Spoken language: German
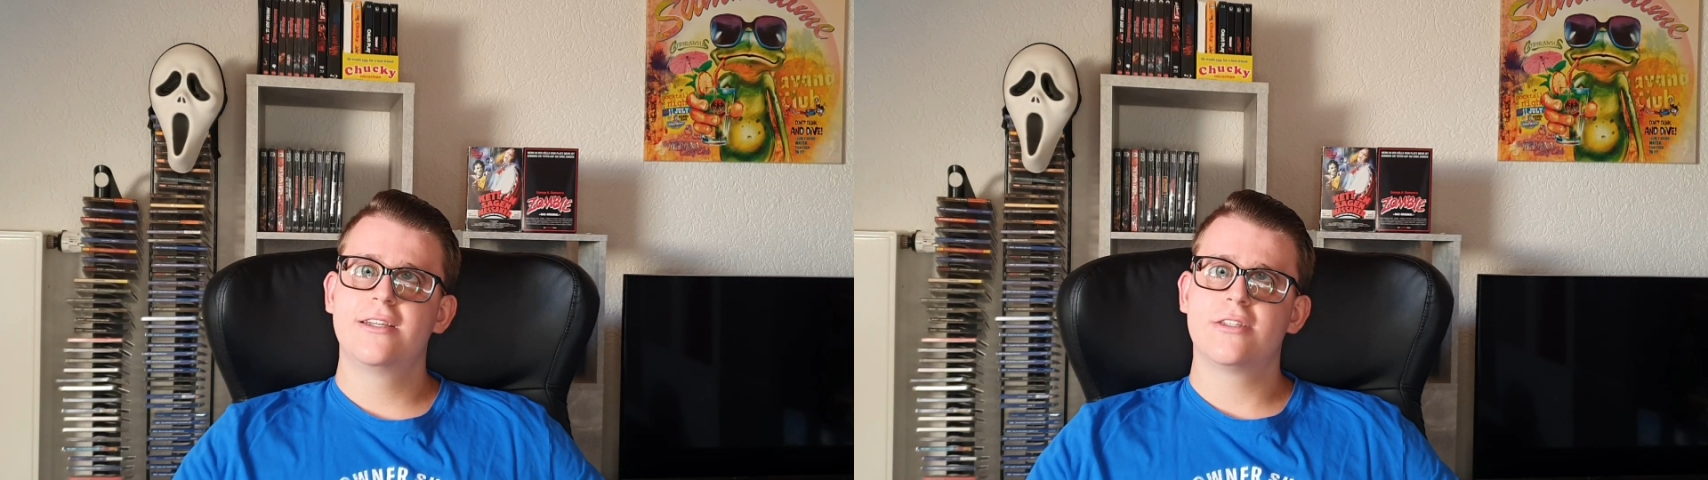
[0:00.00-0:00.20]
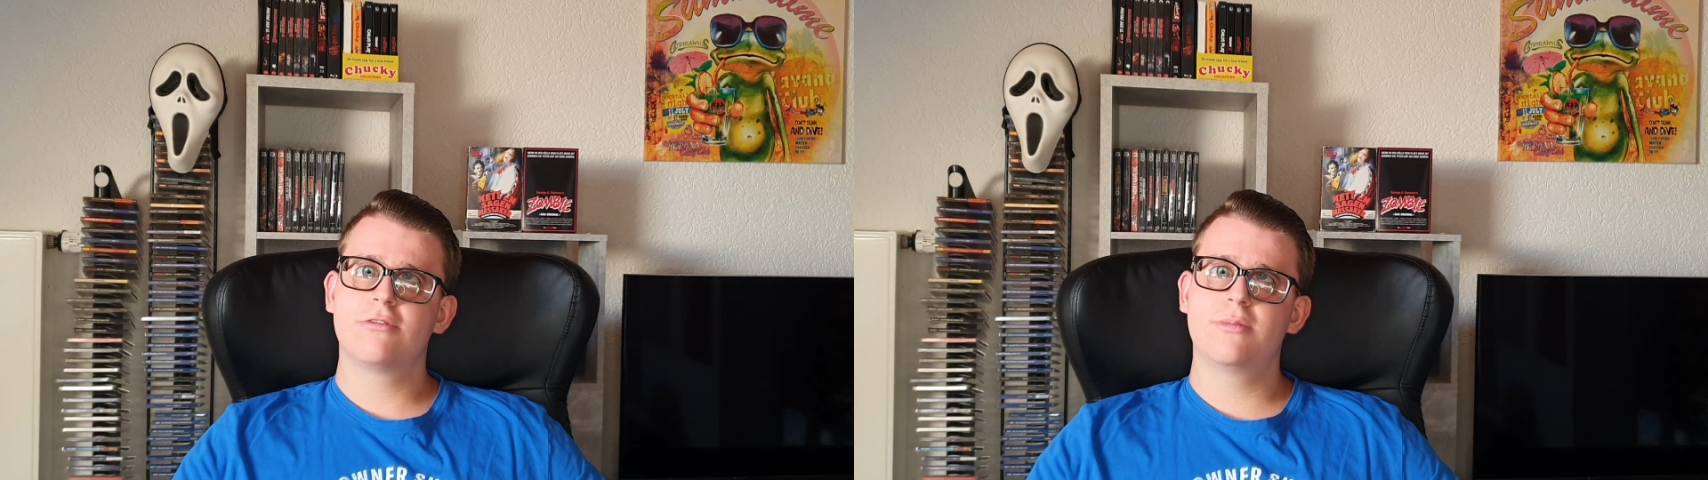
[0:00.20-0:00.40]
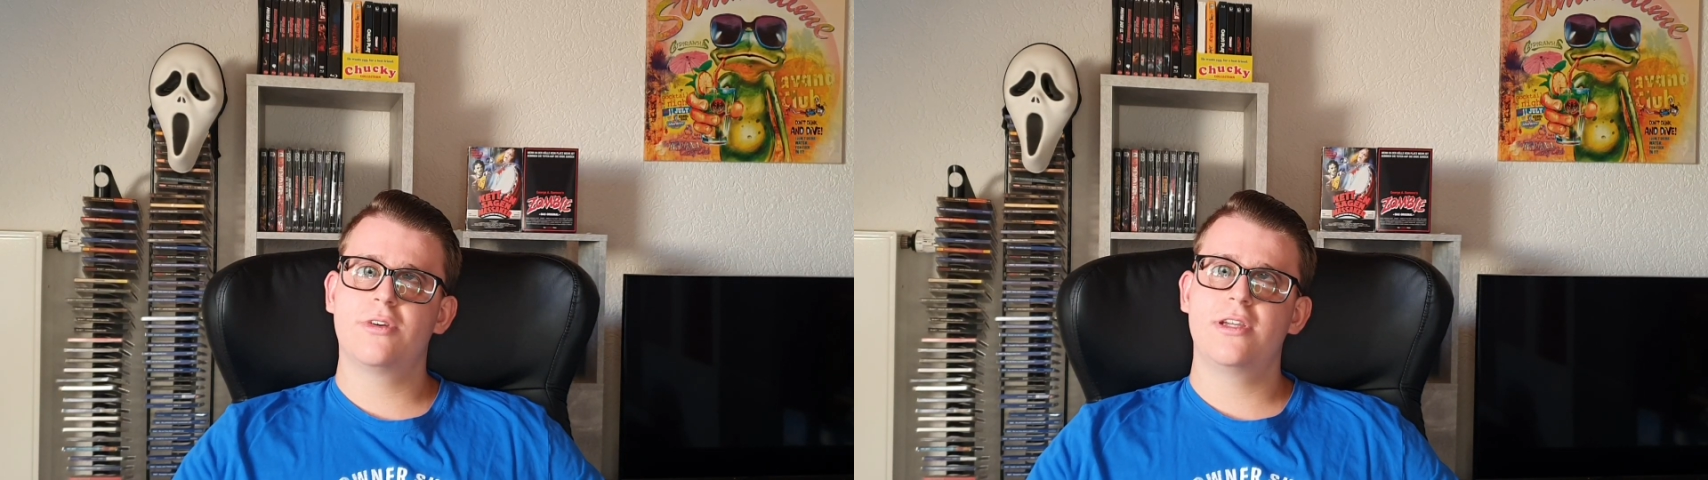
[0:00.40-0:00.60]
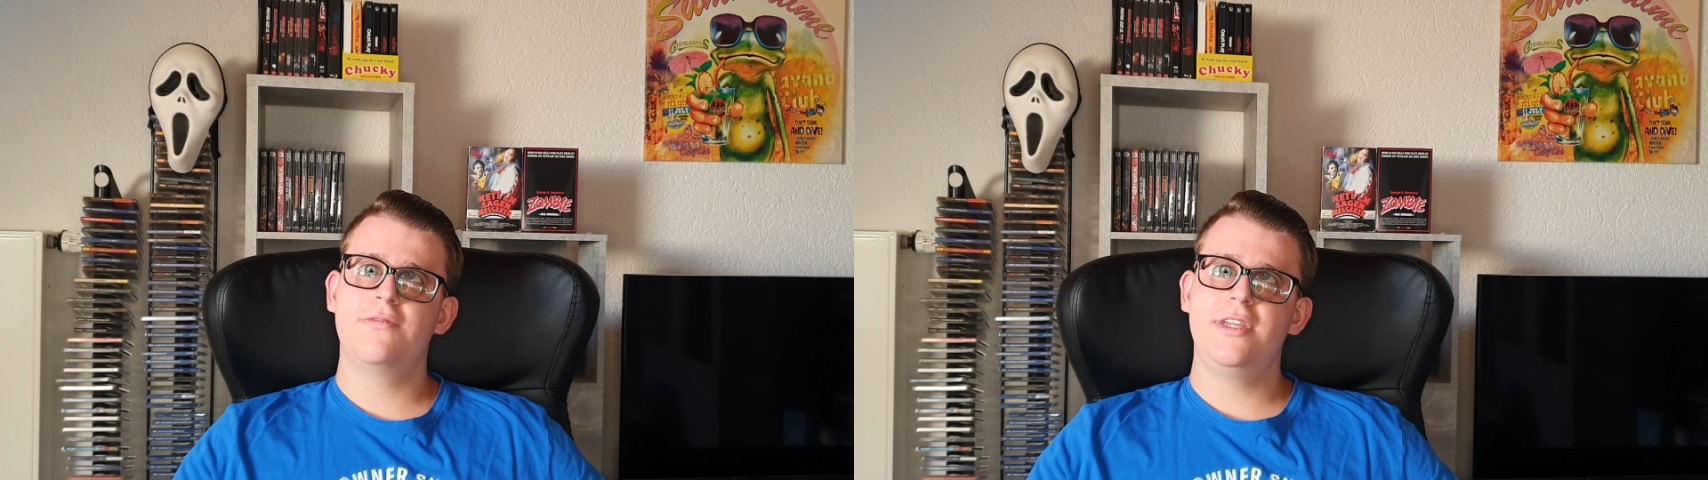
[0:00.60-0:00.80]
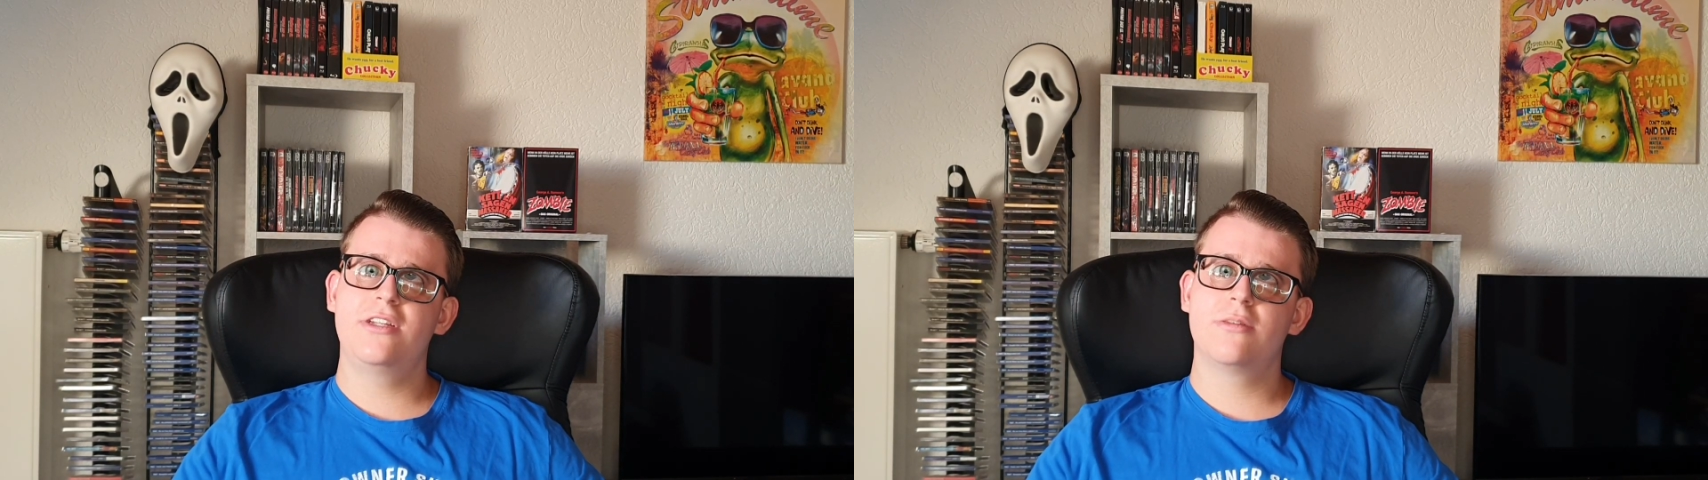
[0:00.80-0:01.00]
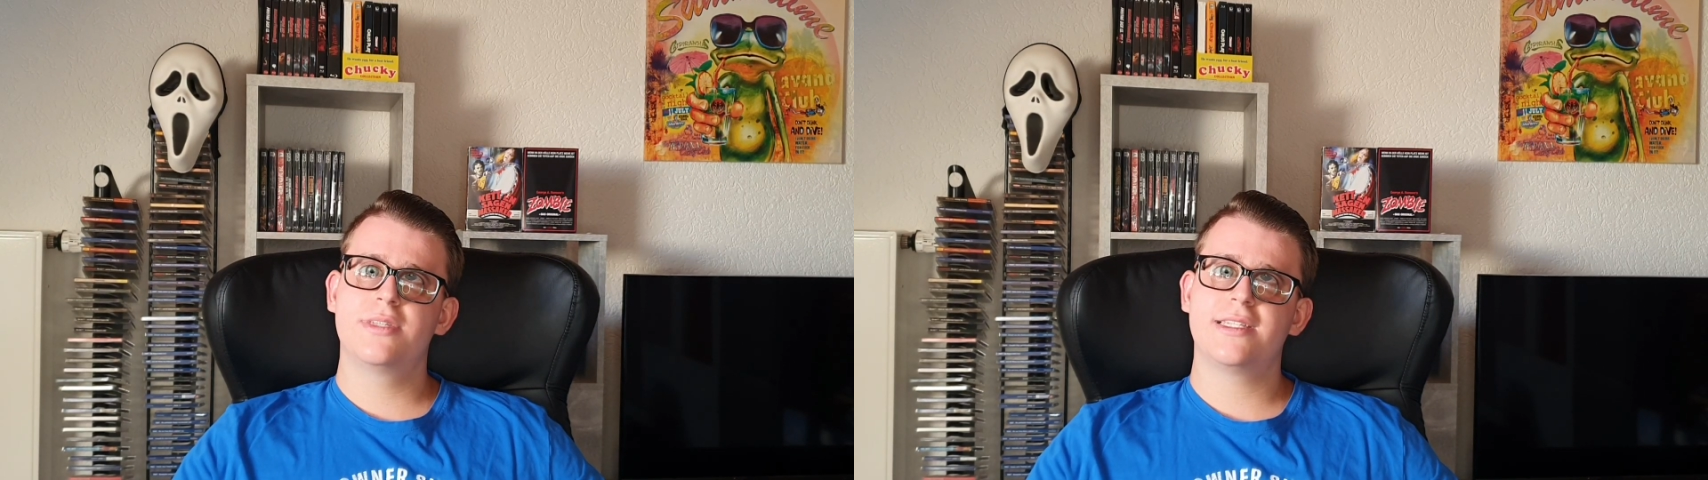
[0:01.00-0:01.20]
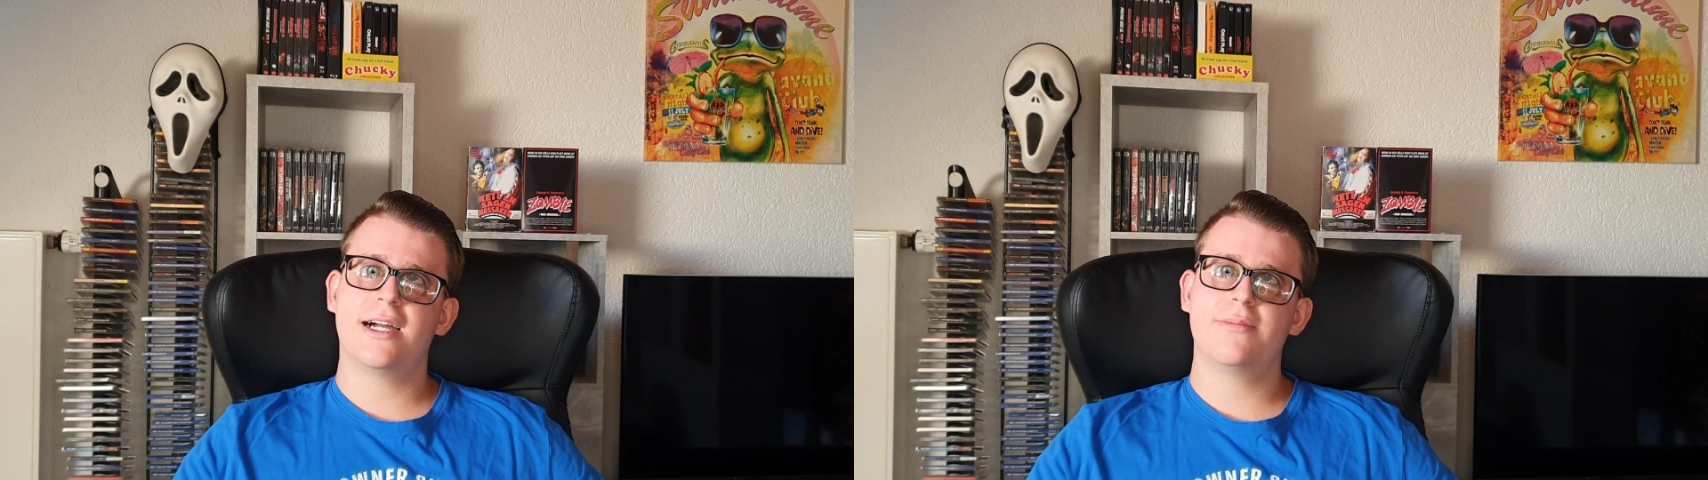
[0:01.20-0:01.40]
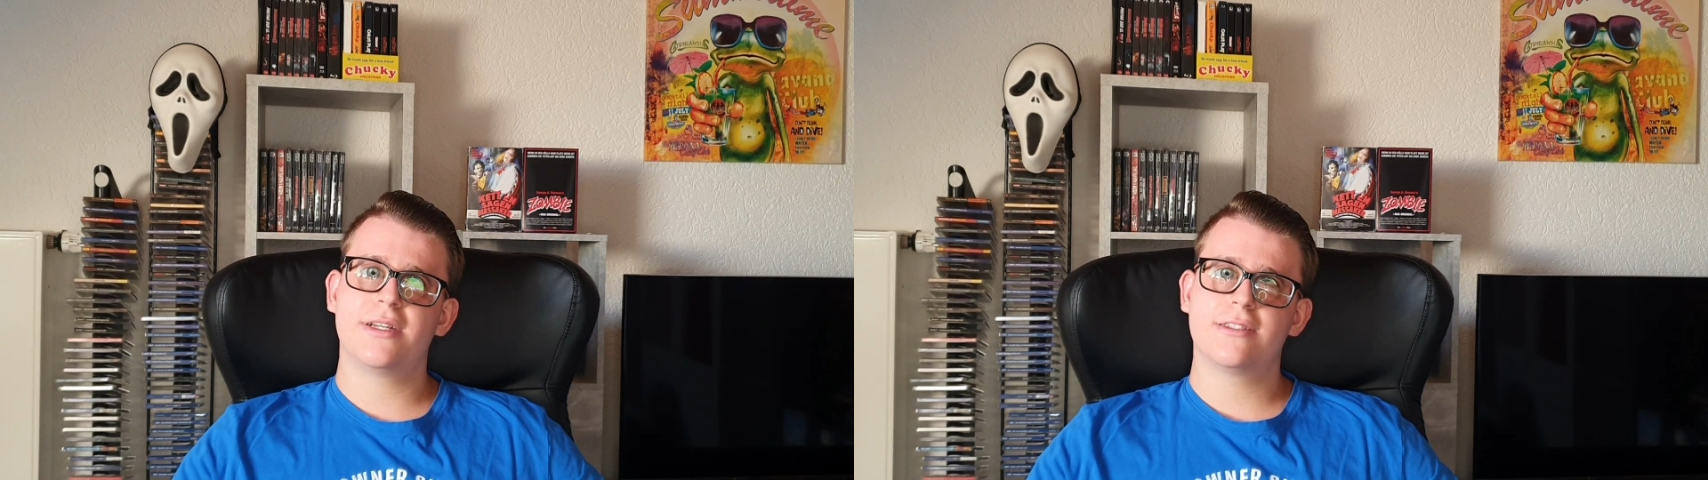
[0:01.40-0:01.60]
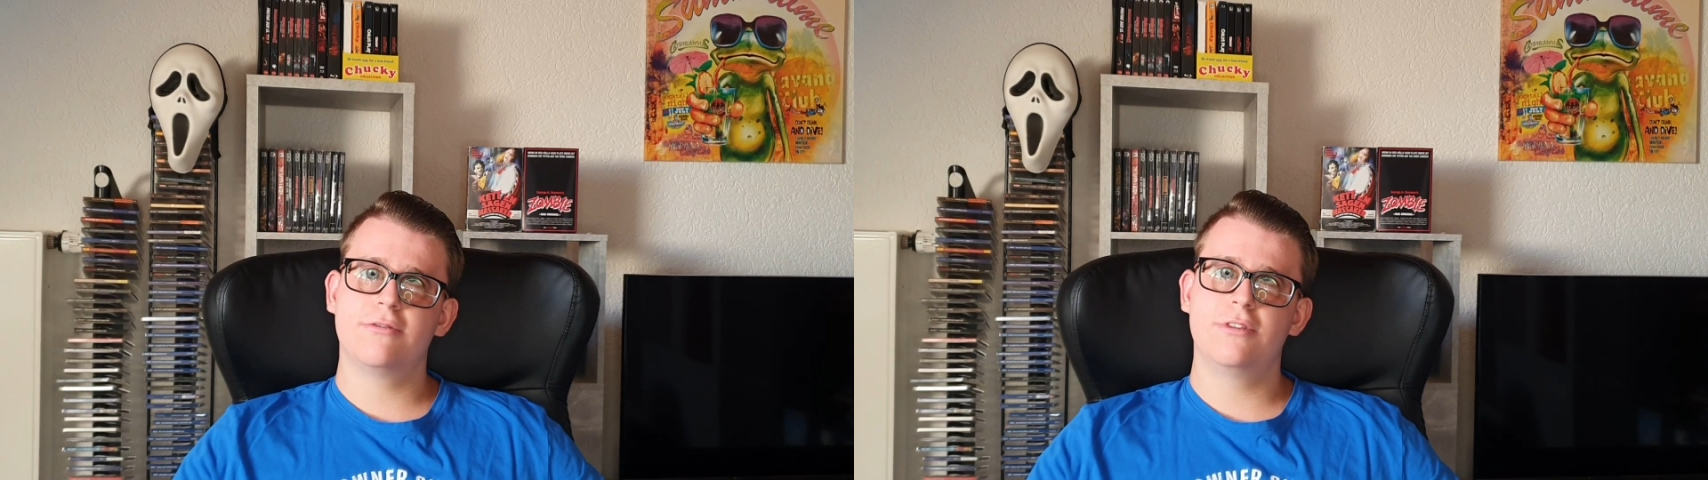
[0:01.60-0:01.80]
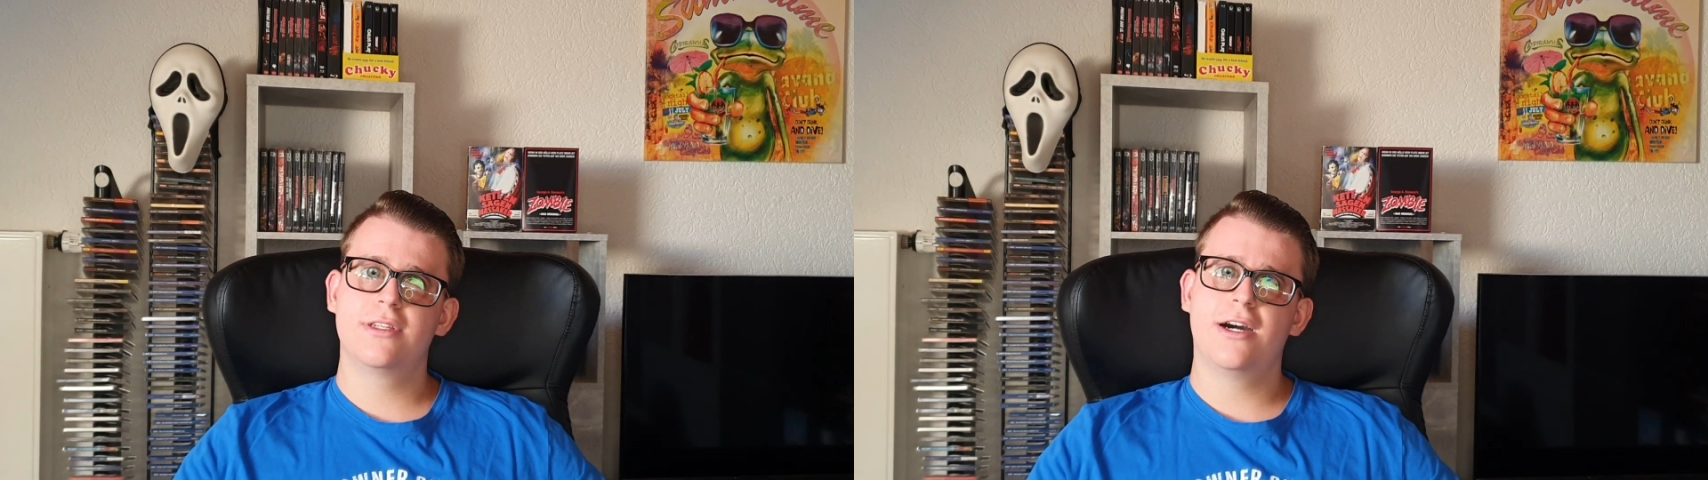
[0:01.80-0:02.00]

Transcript: zu einem neuen Video. Bis dahin macht's gut.